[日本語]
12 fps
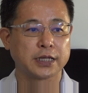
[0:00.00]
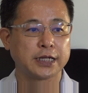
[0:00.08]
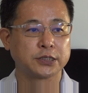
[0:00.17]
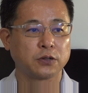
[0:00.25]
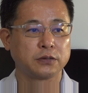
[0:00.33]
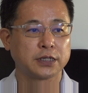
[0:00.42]

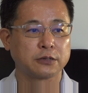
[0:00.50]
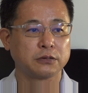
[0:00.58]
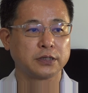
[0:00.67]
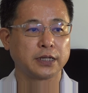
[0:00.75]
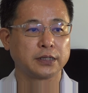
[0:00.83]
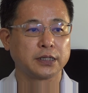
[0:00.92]
対象になる
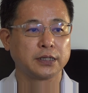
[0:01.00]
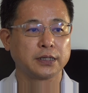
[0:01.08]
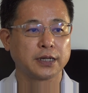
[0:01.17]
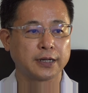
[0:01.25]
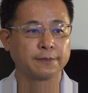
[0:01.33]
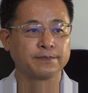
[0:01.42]
年
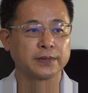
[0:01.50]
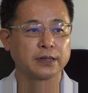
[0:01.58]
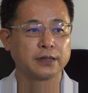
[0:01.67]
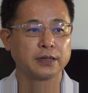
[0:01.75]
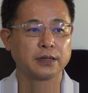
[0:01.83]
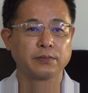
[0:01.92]
金が、
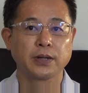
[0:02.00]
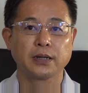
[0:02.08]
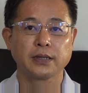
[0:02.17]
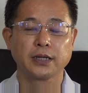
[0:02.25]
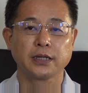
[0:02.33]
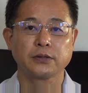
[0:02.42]
ま
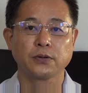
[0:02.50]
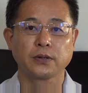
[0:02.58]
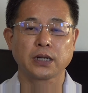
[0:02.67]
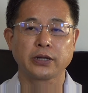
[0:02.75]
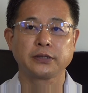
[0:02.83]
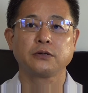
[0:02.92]
あえーと、
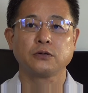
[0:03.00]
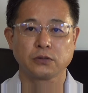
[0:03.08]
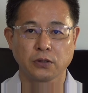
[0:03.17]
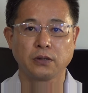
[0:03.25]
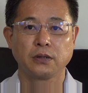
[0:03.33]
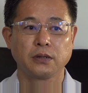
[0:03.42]
変わってくる
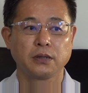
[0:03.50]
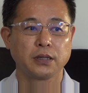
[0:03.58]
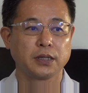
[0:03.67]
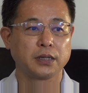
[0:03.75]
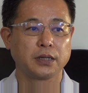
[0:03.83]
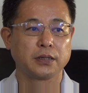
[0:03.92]
と、
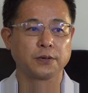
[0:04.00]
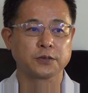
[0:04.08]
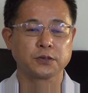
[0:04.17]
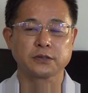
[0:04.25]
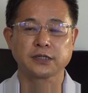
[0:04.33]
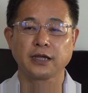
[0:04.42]
えー、
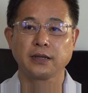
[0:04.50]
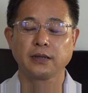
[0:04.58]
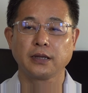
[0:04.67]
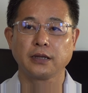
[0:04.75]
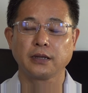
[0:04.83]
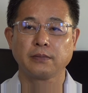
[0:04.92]
65歳
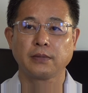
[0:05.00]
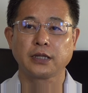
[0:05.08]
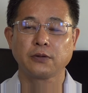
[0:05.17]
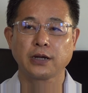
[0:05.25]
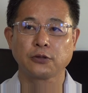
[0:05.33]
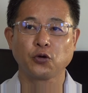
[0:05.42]
ま
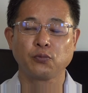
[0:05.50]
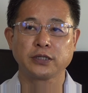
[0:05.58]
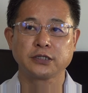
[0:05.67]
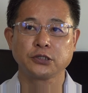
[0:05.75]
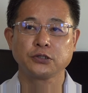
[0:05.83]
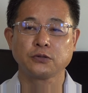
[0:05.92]
では特
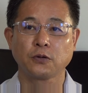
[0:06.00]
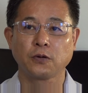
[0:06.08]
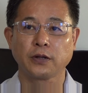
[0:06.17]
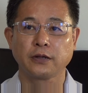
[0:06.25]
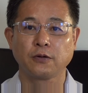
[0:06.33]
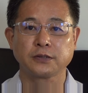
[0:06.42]
別支給の老
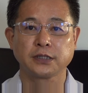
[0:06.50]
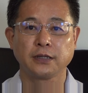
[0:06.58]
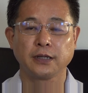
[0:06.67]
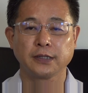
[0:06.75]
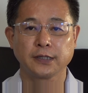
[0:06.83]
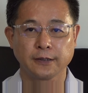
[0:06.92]
齢厚生
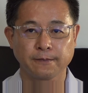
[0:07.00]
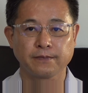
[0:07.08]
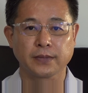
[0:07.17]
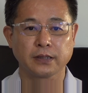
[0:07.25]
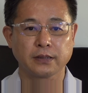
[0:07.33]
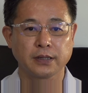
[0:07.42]
年
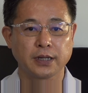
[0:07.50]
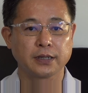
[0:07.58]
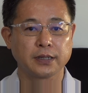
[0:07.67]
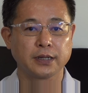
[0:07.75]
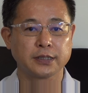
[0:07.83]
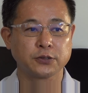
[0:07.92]
金
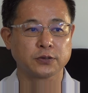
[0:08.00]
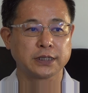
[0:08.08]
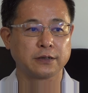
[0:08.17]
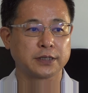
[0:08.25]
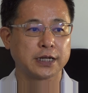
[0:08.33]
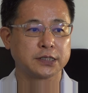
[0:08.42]
が、えー、調
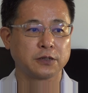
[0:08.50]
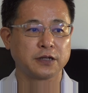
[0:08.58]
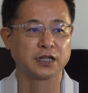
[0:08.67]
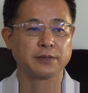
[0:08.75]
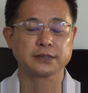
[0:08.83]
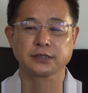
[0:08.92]
整の対象に
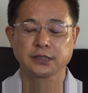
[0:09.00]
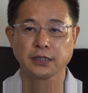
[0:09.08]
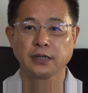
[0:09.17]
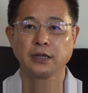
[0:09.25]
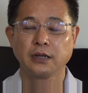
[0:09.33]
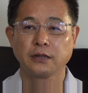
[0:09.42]
なります
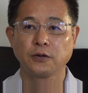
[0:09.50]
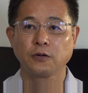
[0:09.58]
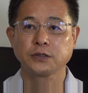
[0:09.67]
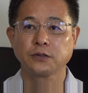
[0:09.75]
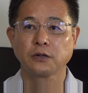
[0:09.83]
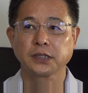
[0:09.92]
し
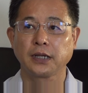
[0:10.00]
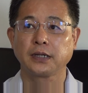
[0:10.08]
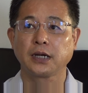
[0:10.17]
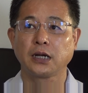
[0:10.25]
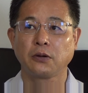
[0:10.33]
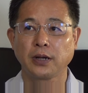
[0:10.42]
65歳
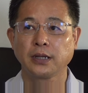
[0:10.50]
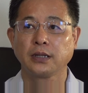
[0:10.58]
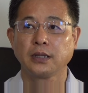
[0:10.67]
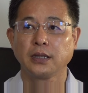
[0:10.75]
からは、